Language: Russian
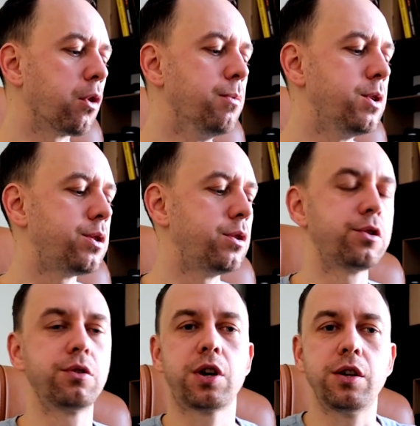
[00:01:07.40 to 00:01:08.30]
У меня сегодня
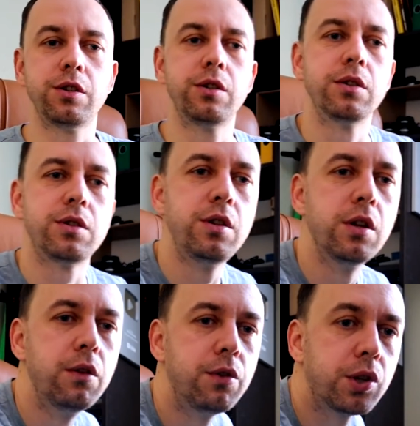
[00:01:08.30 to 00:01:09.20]
с утра Никита
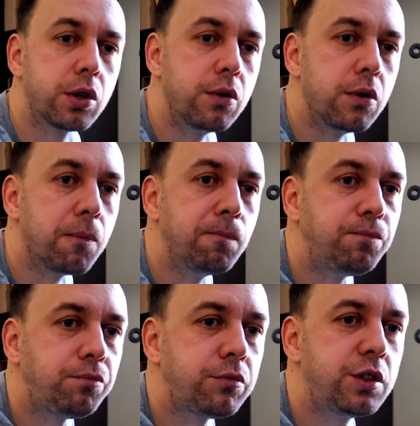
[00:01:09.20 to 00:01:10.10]
сделал вот такого
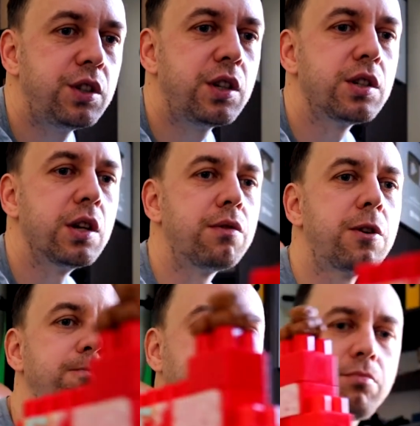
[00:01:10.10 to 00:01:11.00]

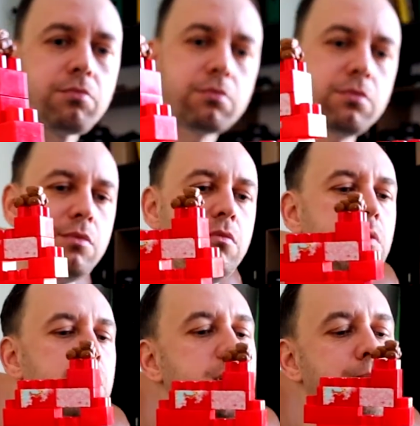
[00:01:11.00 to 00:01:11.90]
динозавра.
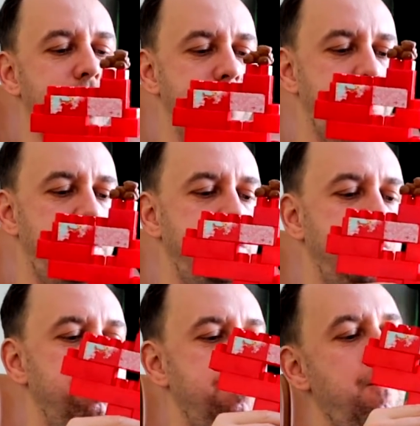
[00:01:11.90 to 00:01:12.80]
Я просыпаюсь,
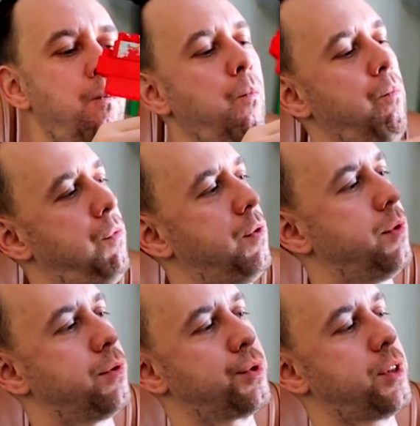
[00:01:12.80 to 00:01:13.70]
у
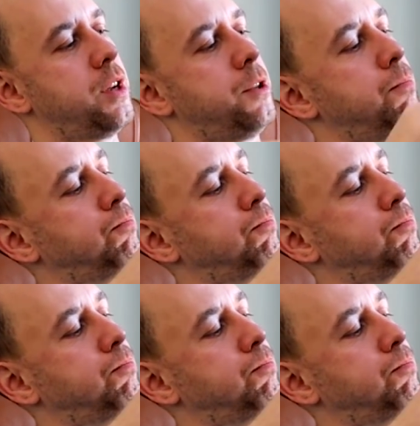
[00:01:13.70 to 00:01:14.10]
меня он стоит.